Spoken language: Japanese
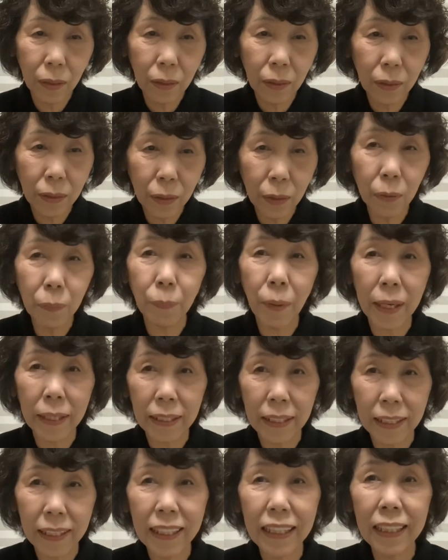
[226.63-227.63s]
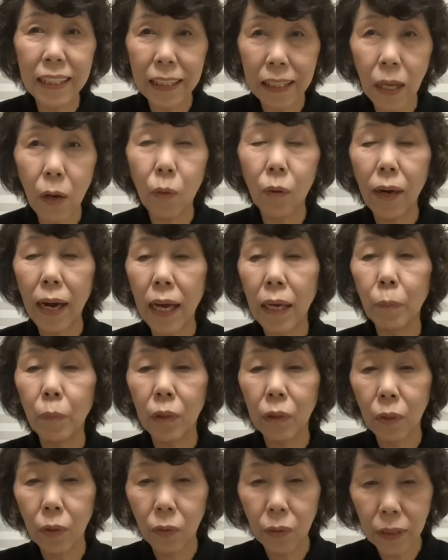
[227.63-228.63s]
スーパーに行ってお買い
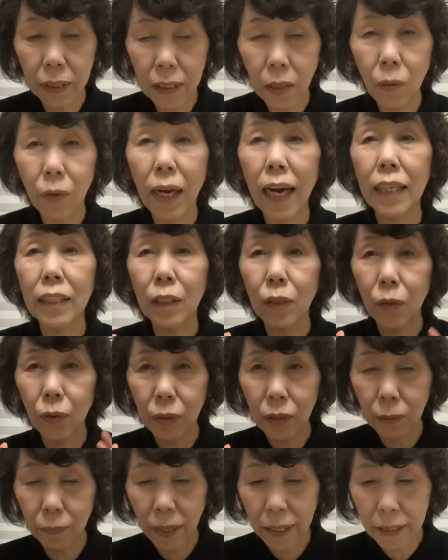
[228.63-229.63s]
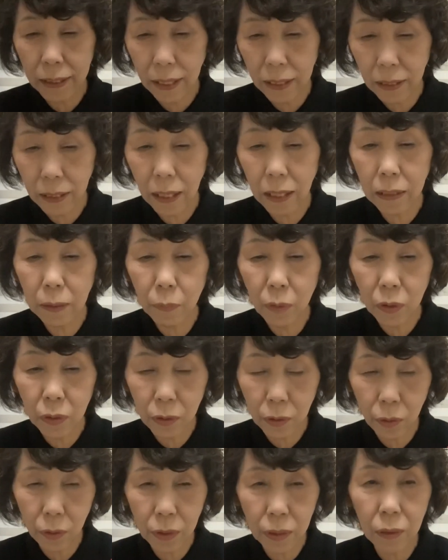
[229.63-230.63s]
物をしてお勘定を済ませて荷物
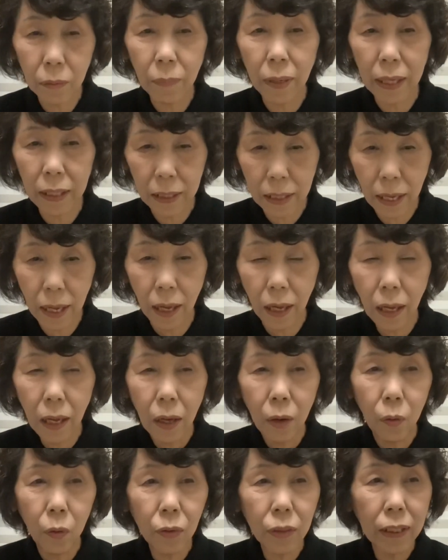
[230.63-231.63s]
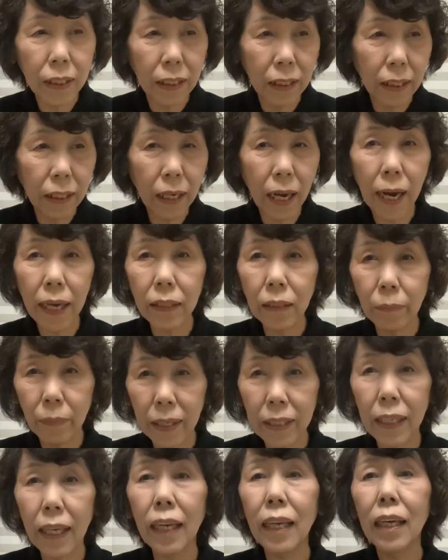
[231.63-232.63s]
を詰めてお家に帰る
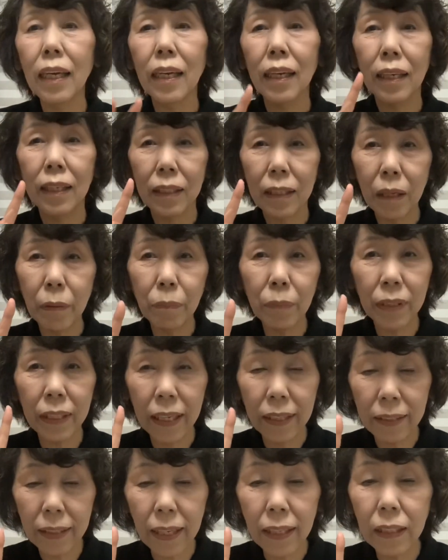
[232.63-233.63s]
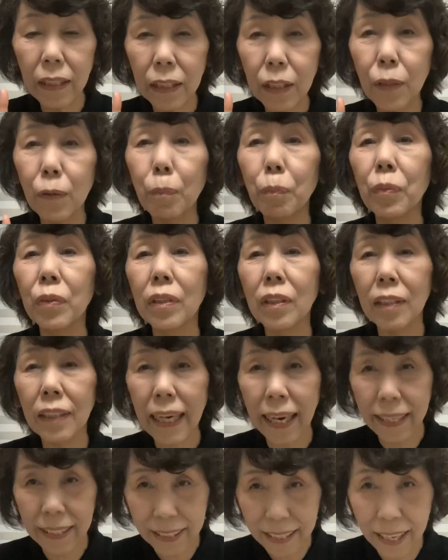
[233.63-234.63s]
まで全部入れて20分ぐ
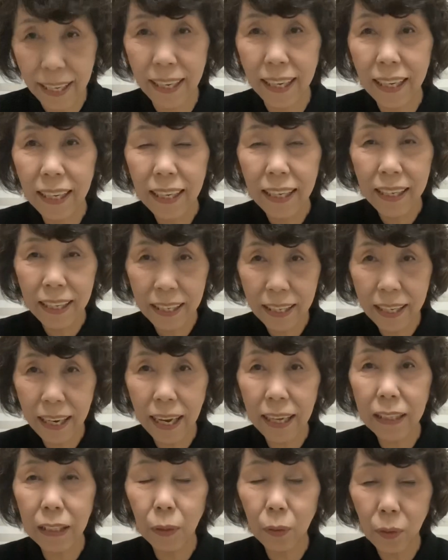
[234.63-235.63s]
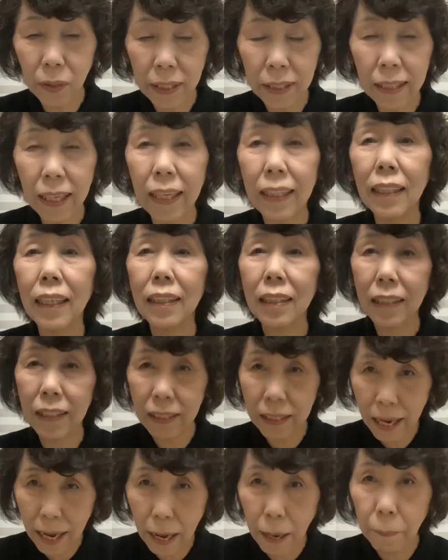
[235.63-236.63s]
らいで帰ってこれたんです
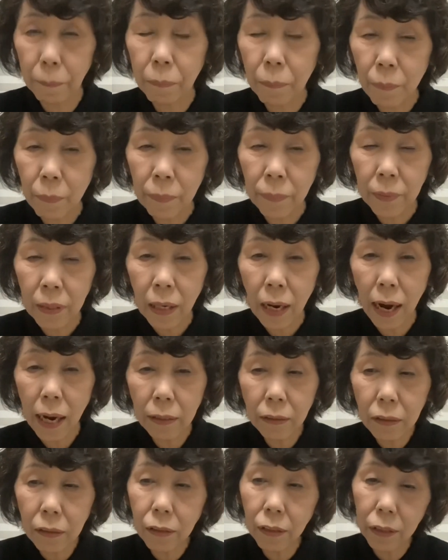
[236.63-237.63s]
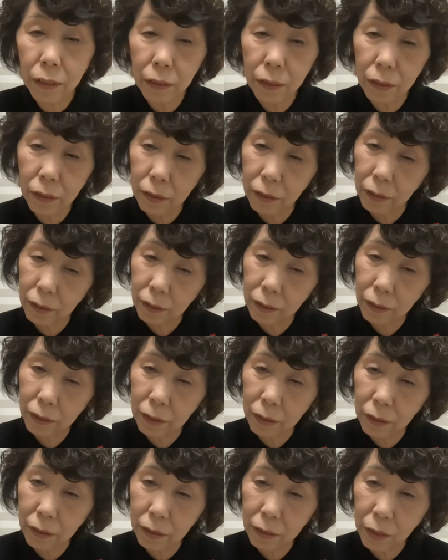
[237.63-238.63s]
が歩く
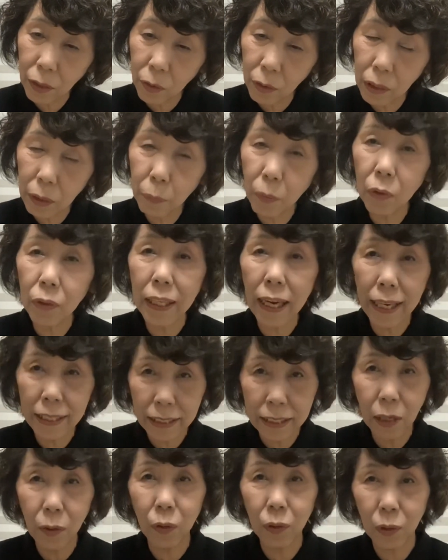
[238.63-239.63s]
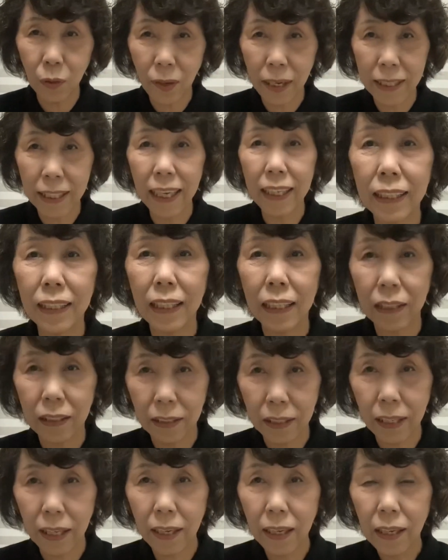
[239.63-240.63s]
距離も大したことはなです
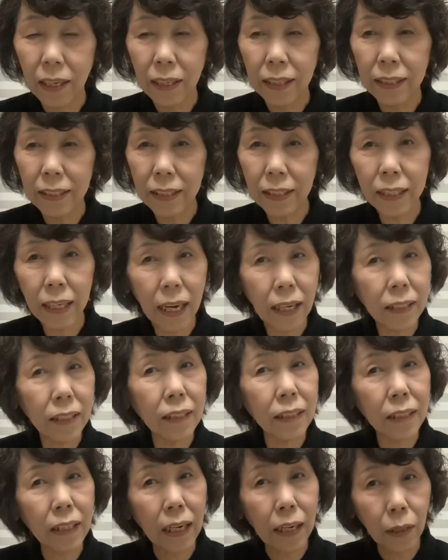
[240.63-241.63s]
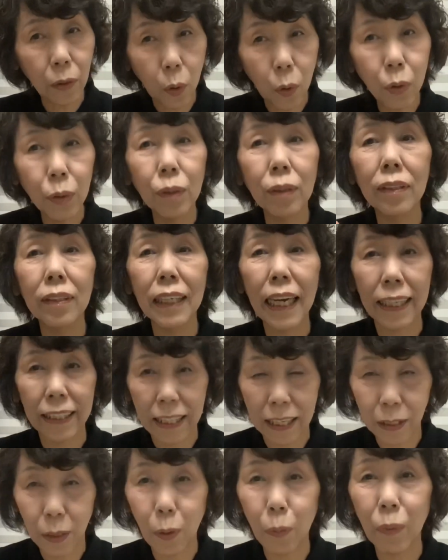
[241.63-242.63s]
ね時間にしたら5分ぐらい
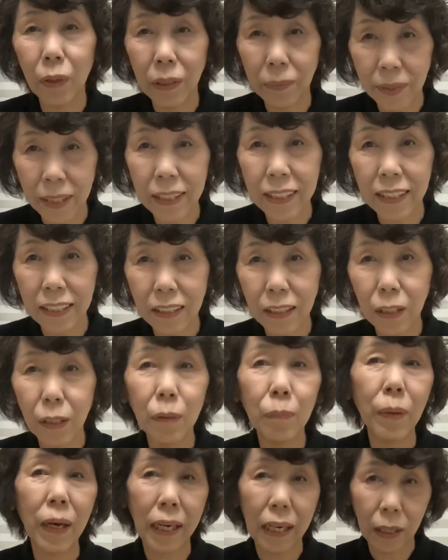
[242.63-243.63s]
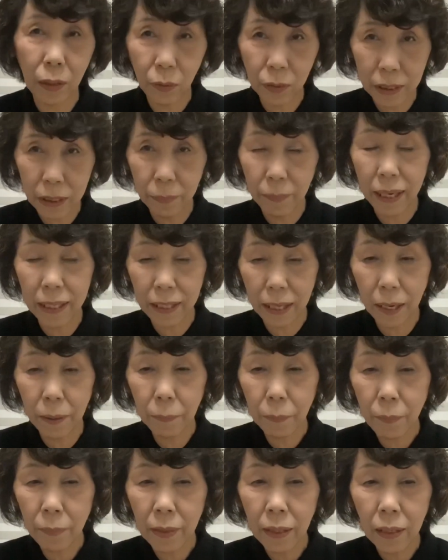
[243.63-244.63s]
だと思いますスーパーからお家まで。
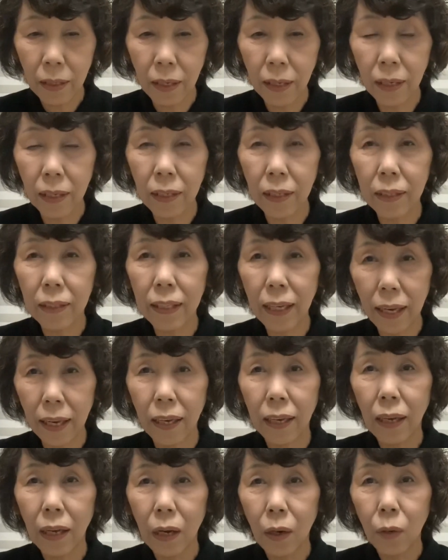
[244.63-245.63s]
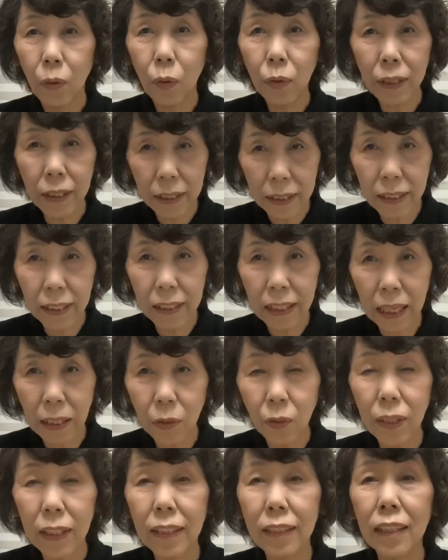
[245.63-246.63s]
でお家にた
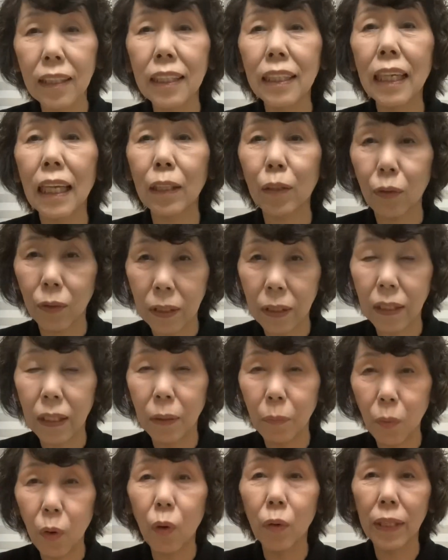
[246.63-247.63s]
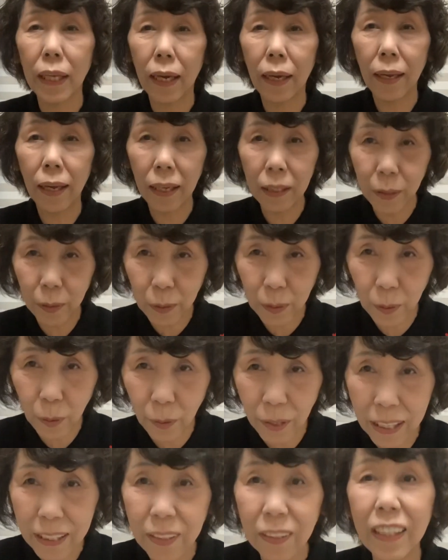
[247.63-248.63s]
どり着いた時にもうねヘッ
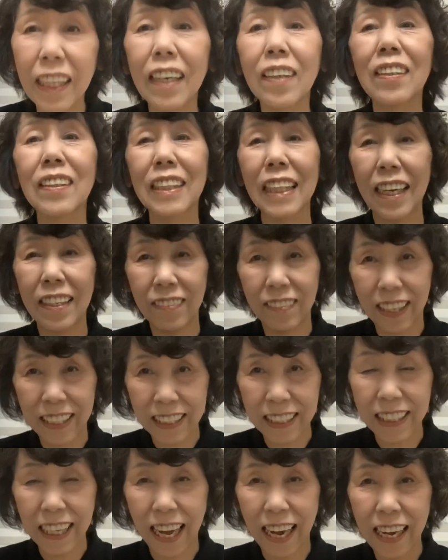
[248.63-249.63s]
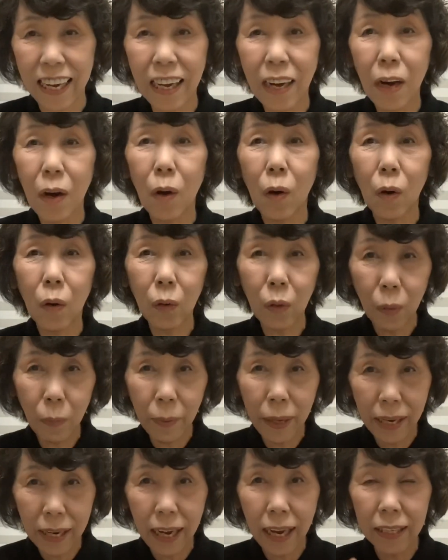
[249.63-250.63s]
ドヘッドでございましたお
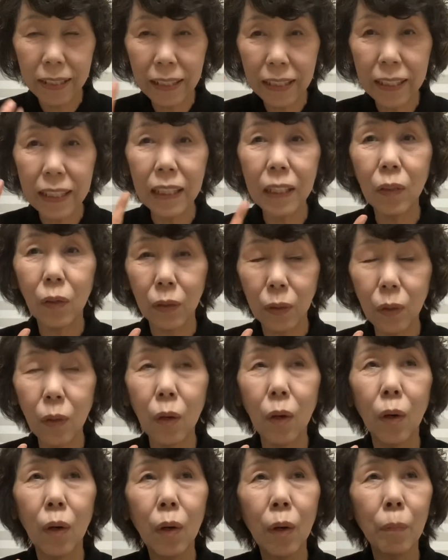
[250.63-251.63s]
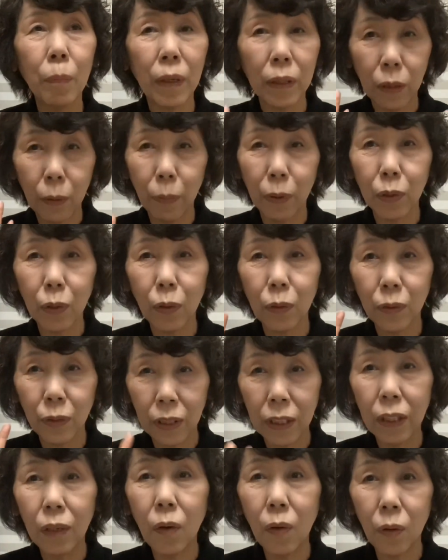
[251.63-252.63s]
米が2キロとペットボトル
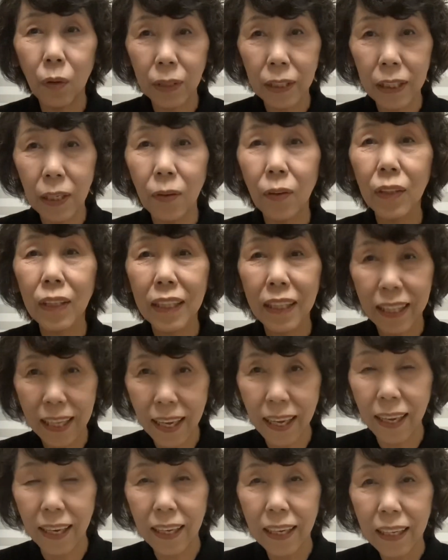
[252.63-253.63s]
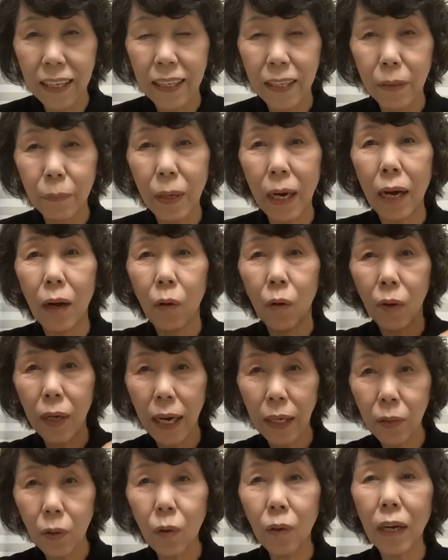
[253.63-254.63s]
2本を背負って、まあ、
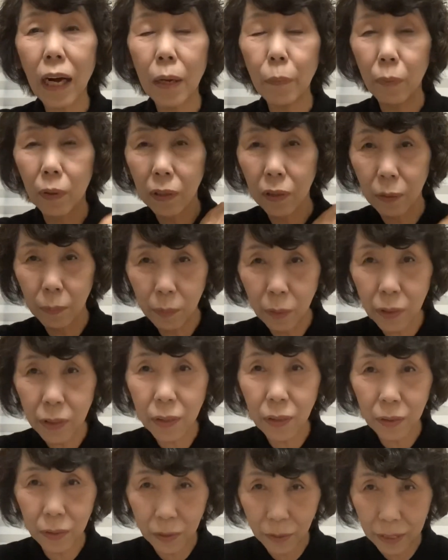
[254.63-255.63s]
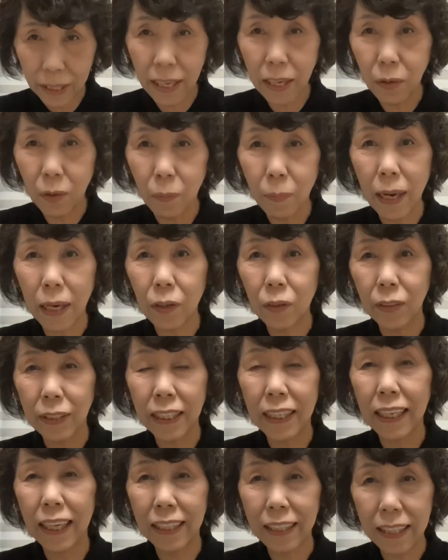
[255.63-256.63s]
他のお買い物もちょっとね、エコバッグに
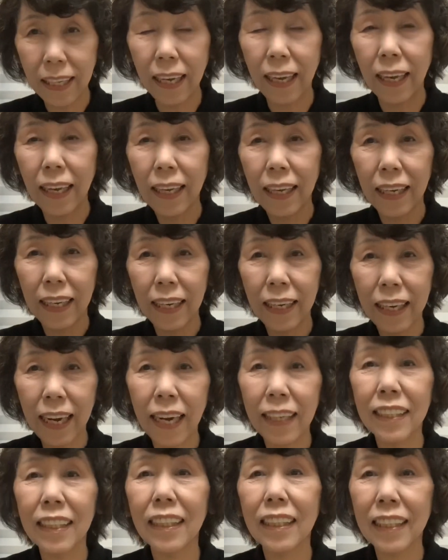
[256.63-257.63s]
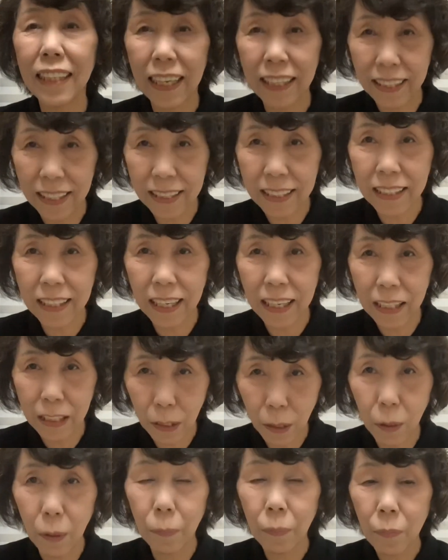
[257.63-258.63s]
入れて、えー、帰ってきたんですけれ
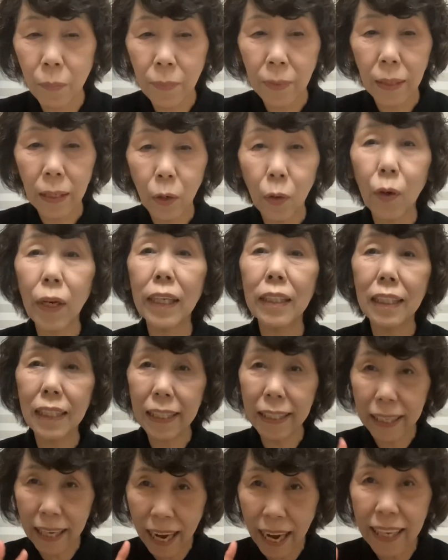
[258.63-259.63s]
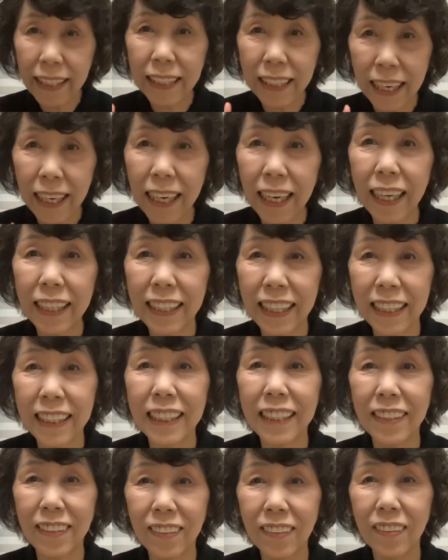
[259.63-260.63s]
ど、これ近いからで
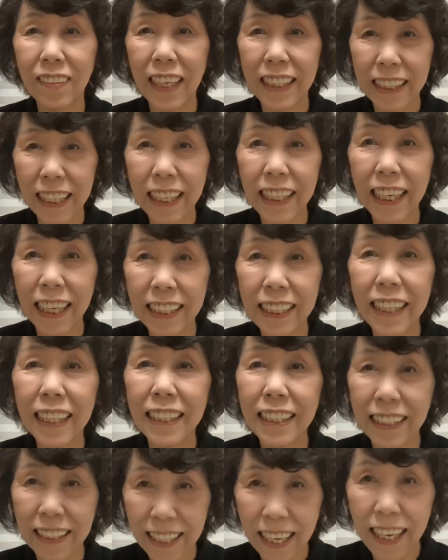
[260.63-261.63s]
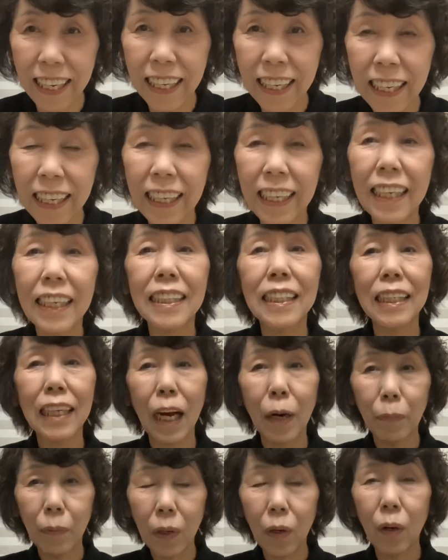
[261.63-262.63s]
きる技なんですね。えー、し
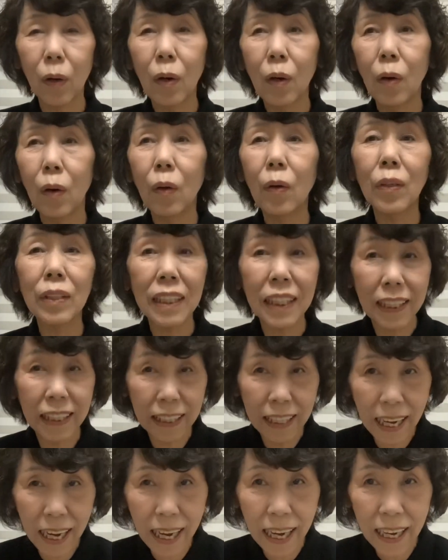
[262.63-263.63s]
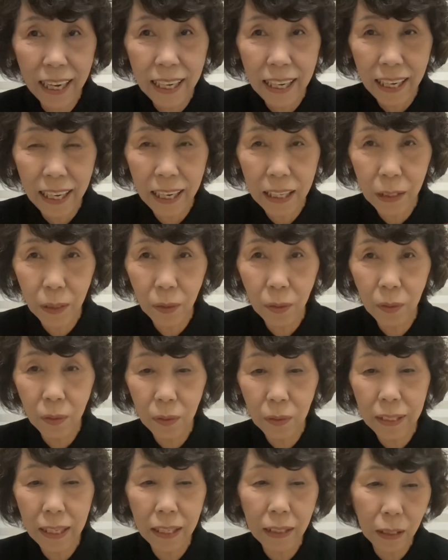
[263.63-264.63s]
かも、お家が、あの、
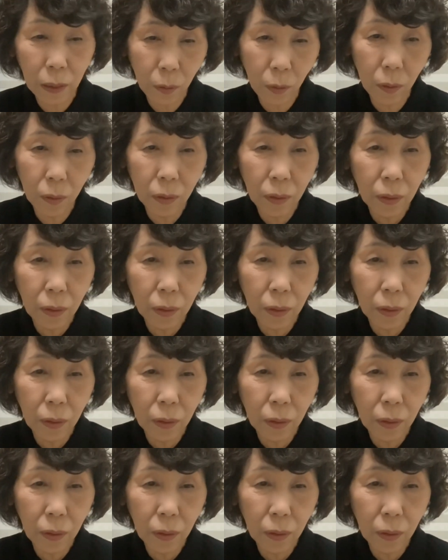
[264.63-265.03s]
なんだろ